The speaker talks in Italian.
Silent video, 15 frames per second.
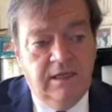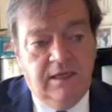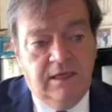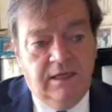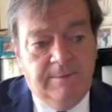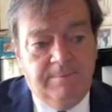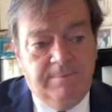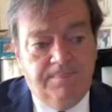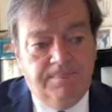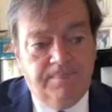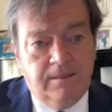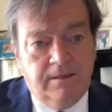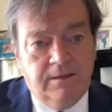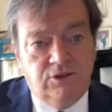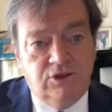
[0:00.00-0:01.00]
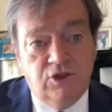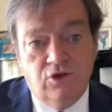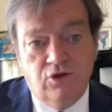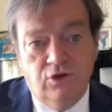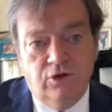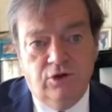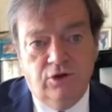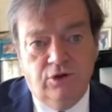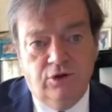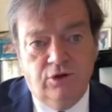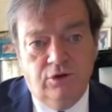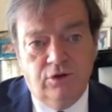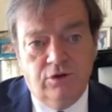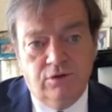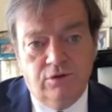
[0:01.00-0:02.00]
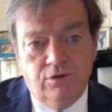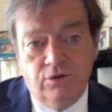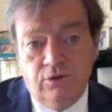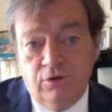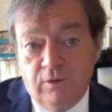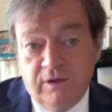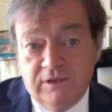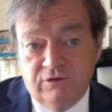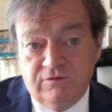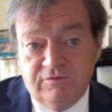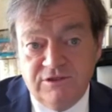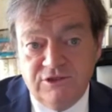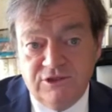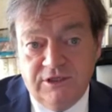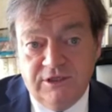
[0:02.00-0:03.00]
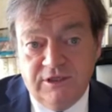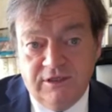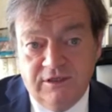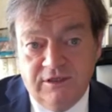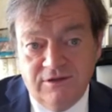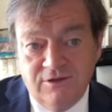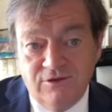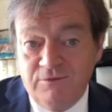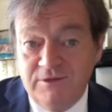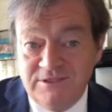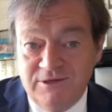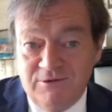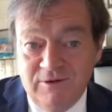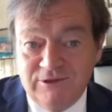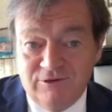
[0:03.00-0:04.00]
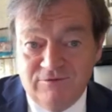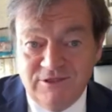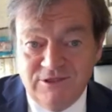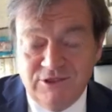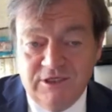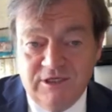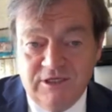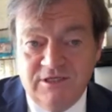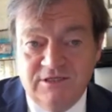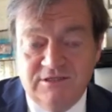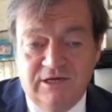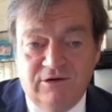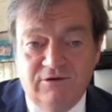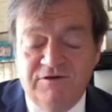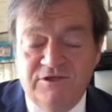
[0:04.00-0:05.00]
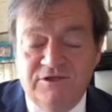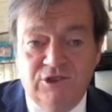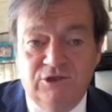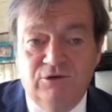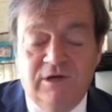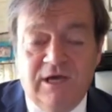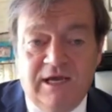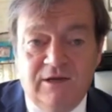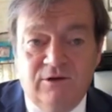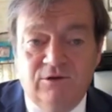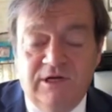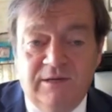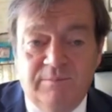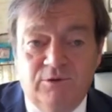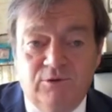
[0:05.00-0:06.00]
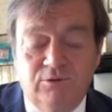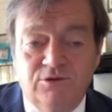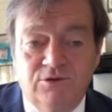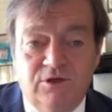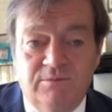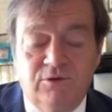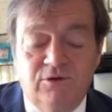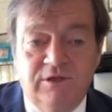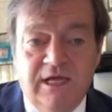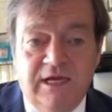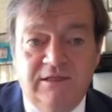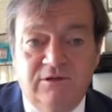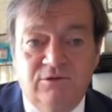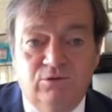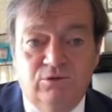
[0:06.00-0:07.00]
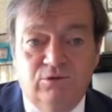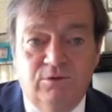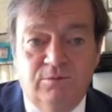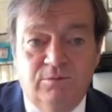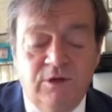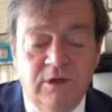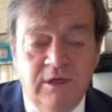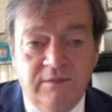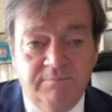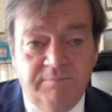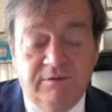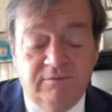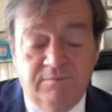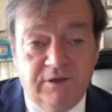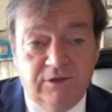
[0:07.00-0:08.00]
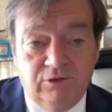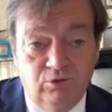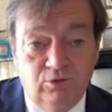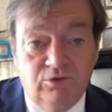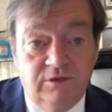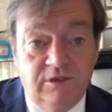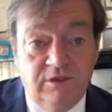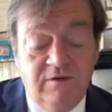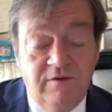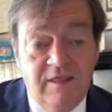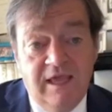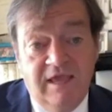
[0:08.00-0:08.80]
Ehm, ci sono solo quattro vaccini. Su questi quattro vaccini si stanno facendo carico della produzione mondiale di tutto il mondo, per, per tutti.